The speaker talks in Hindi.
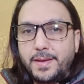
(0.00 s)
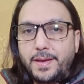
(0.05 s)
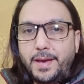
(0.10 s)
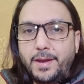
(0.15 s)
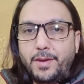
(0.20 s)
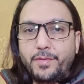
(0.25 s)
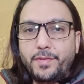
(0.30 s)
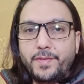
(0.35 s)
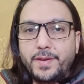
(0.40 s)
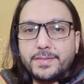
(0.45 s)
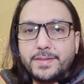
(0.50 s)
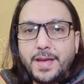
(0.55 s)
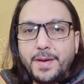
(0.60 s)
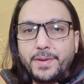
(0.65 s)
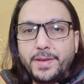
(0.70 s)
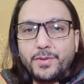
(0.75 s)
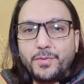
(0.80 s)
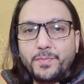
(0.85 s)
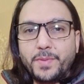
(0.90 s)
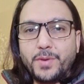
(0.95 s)
हेलो
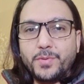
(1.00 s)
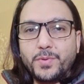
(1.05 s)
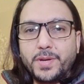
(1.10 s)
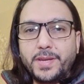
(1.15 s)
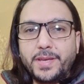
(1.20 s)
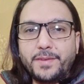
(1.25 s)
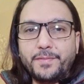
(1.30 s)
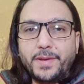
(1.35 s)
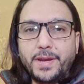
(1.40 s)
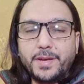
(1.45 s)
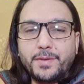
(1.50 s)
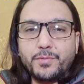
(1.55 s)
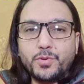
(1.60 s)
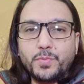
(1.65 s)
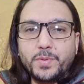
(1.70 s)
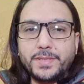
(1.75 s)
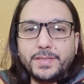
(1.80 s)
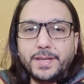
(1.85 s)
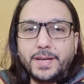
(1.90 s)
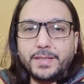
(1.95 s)
वालेकुम मैं हूं अली एंड वेलकम टू
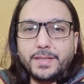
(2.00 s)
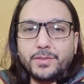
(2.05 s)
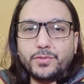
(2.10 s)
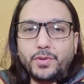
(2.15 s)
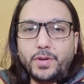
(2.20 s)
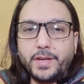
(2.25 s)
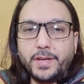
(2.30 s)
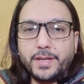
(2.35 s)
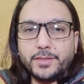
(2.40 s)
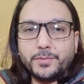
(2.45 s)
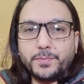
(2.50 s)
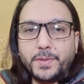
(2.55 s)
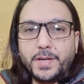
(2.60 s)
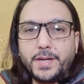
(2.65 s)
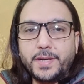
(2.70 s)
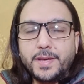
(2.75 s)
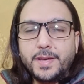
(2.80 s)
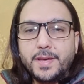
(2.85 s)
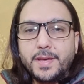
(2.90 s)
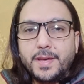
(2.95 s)
माय चैनल सोनिक
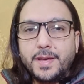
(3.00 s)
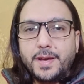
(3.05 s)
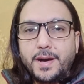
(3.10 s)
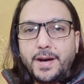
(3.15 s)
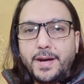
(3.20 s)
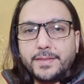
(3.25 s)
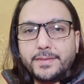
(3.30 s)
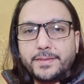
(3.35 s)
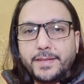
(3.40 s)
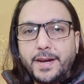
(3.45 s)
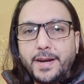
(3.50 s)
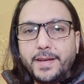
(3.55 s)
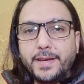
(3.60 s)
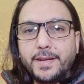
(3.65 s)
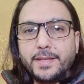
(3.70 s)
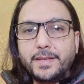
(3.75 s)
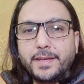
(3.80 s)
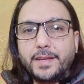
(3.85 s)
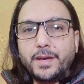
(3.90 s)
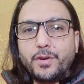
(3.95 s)
एक्सपर्ट आज सैटरडे का
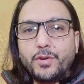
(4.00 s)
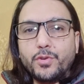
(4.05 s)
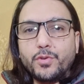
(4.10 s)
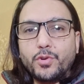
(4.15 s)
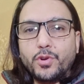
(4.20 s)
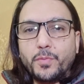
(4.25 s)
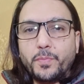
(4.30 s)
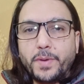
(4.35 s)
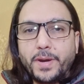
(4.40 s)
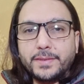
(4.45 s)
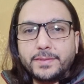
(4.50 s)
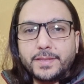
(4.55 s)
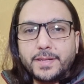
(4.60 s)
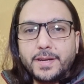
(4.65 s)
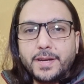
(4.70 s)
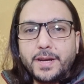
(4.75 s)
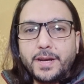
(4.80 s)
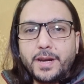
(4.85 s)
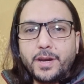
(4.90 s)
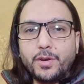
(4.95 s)
दिन है और गोल्ड प्राइस से
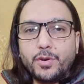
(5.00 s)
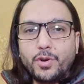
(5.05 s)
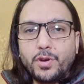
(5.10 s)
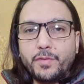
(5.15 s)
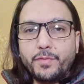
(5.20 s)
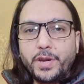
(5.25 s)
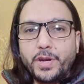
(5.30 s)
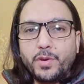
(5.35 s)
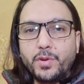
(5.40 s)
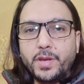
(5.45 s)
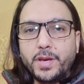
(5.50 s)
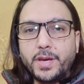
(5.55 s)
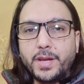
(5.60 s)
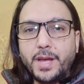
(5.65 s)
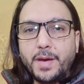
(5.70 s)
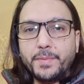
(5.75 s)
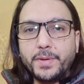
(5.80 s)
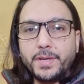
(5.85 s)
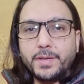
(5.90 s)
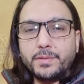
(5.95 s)
रिलेटेड एक और वीडियो लेकर
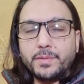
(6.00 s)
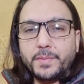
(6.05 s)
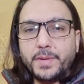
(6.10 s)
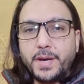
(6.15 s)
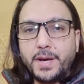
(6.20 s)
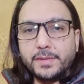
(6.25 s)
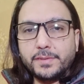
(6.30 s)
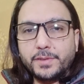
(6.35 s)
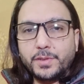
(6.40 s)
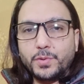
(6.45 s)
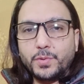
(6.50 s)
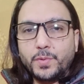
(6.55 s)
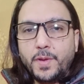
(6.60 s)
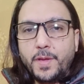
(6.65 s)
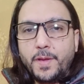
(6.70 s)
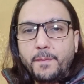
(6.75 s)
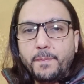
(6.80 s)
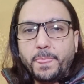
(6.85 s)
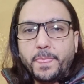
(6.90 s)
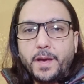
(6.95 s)
आपकी खिदमत में हाजिर हूं
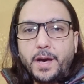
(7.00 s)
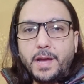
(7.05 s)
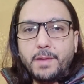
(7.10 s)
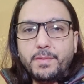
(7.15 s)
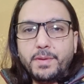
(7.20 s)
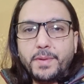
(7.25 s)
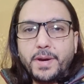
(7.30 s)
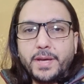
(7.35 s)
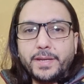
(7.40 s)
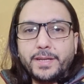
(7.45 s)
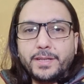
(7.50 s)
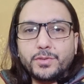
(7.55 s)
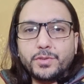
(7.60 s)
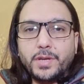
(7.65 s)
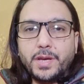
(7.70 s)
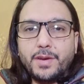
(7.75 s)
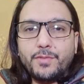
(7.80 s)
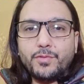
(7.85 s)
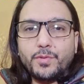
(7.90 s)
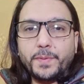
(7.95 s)
आर्मी मार्केट जो
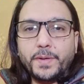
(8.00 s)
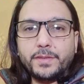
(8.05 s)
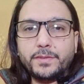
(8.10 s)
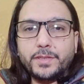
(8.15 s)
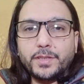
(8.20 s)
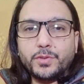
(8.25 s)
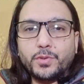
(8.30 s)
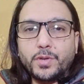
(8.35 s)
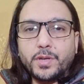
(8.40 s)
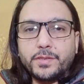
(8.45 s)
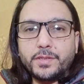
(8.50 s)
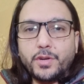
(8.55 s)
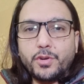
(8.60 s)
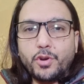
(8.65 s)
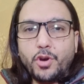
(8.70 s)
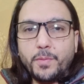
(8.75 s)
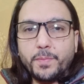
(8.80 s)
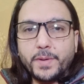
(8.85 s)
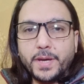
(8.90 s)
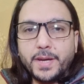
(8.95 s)
है वो फिर से थोड़ा सा
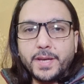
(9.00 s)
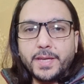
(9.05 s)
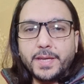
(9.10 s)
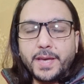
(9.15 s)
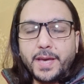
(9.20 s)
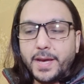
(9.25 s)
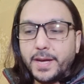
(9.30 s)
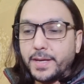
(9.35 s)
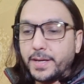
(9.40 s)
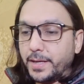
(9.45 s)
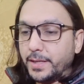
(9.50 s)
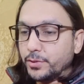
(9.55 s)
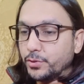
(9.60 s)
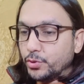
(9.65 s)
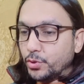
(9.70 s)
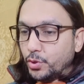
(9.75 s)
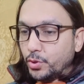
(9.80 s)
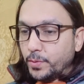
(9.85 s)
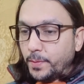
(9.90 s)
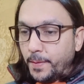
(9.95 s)
ड्रॉप कर गई है कल
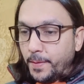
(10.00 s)
जो